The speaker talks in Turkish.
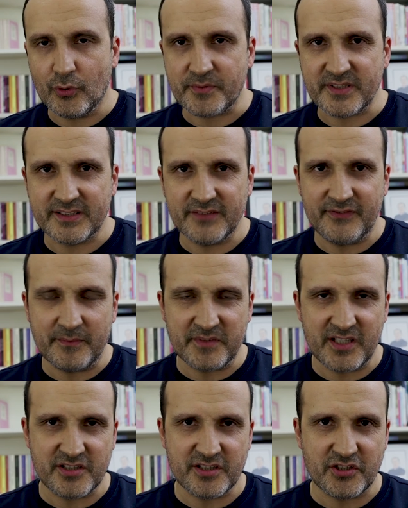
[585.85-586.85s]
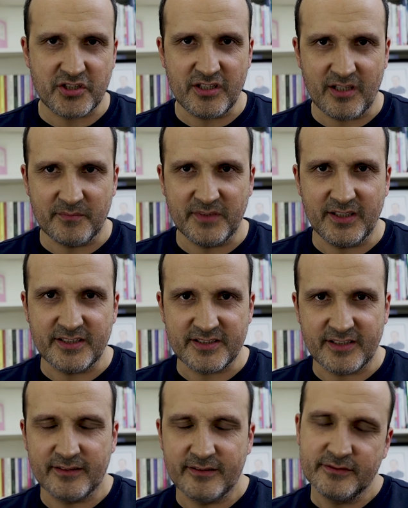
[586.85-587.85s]
bu objektif hem geniş açıyı hem de
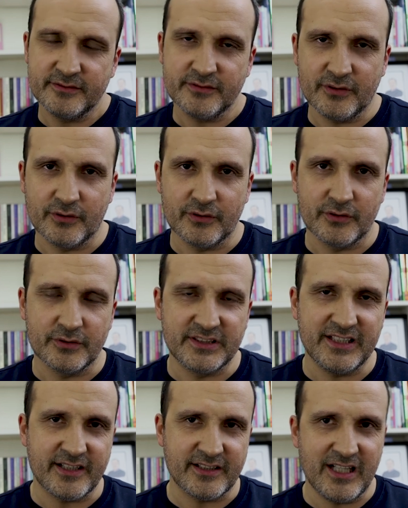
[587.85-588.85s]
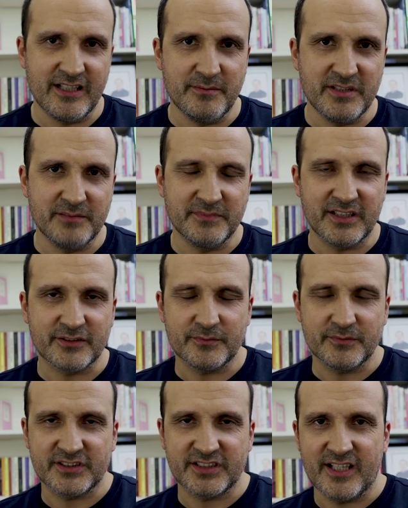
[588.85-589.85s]
işte e, diğer 50 milimden
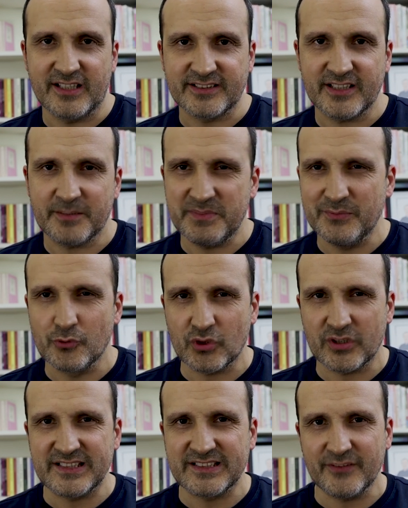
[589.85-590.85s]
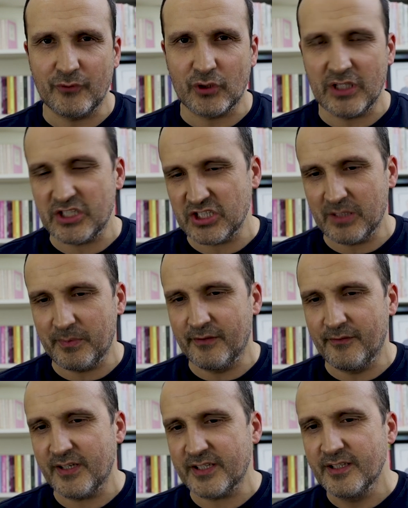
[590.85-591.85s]
sayarsak 1.5 x'te fokal
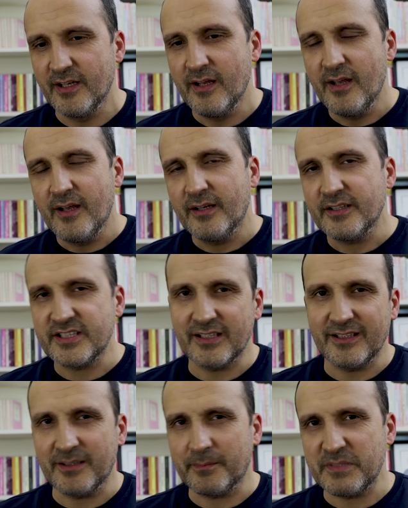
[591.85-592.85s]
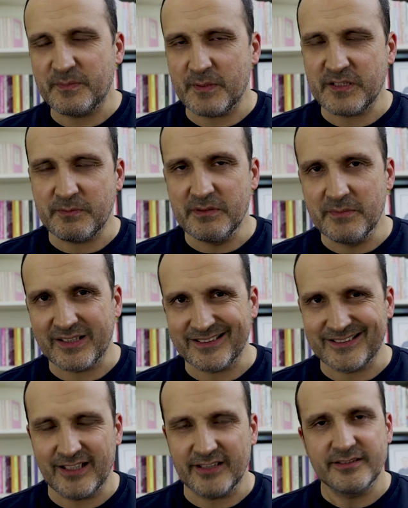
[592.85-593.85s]
çarpan var. İşte 75 milime
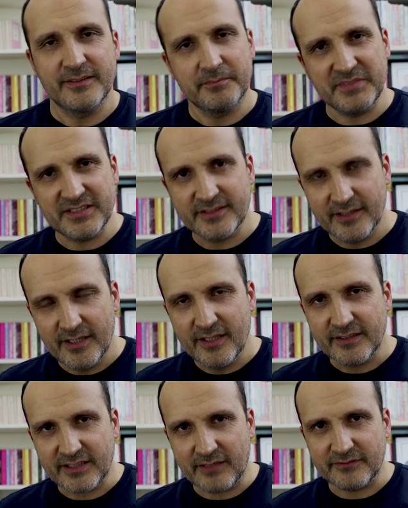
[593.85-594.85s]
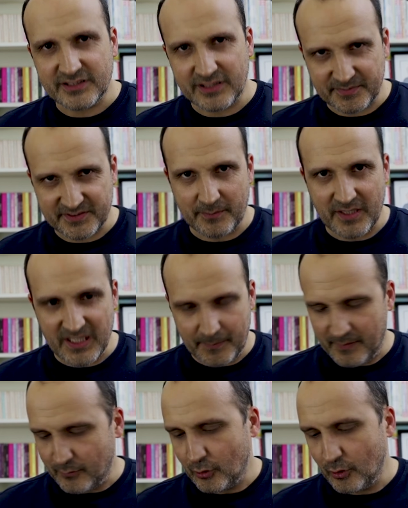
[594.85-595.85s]
kadar bir kapsama
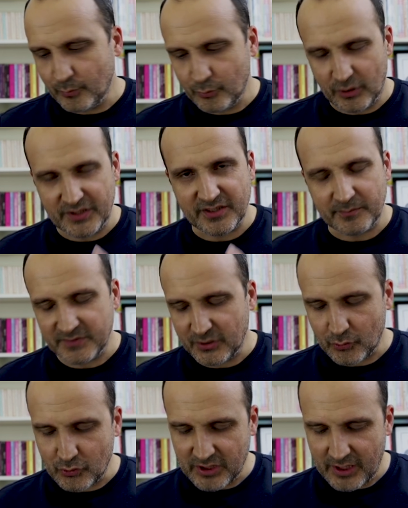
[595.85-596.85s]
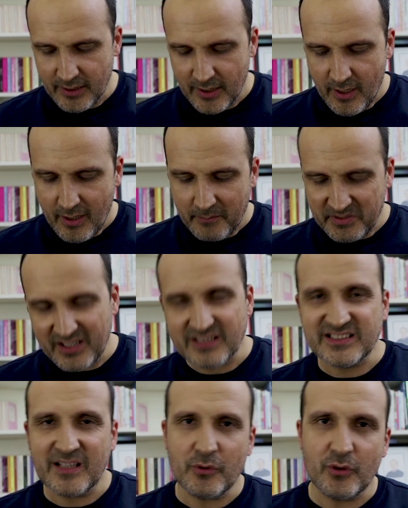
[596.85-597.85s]
yapabiliyor. Bu anlamda güzel.
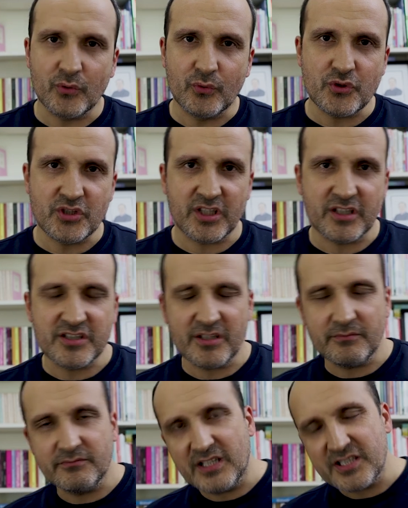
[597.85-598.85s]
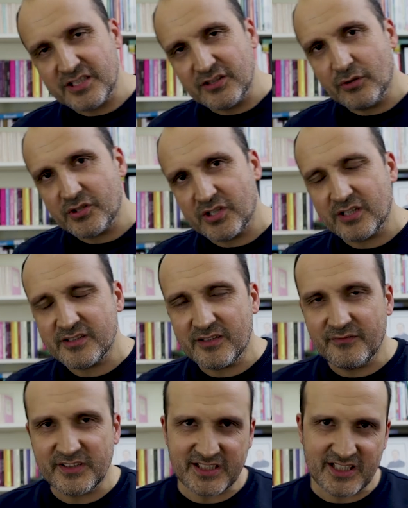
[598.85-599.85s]
Biraz daha böyle kuş çekeceğim, vahşi dua
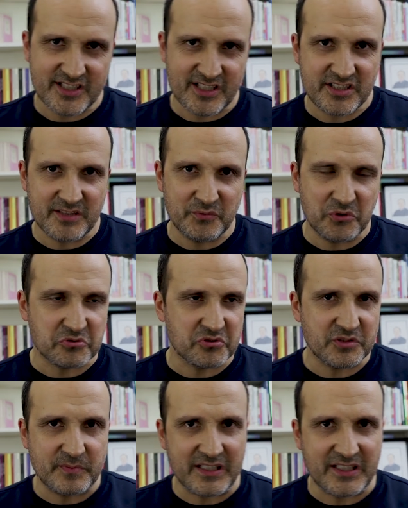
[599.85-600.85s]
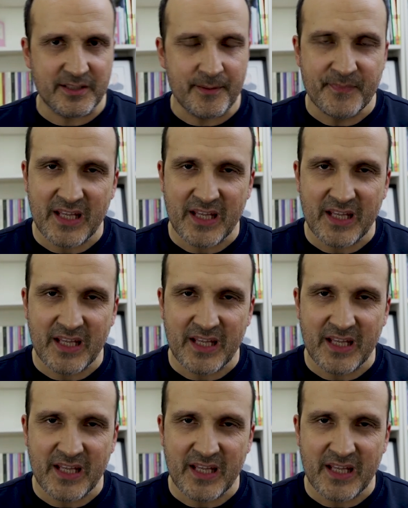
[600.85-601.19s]
çekeceğim vesaire çekeceğim diyorsunuz. Belki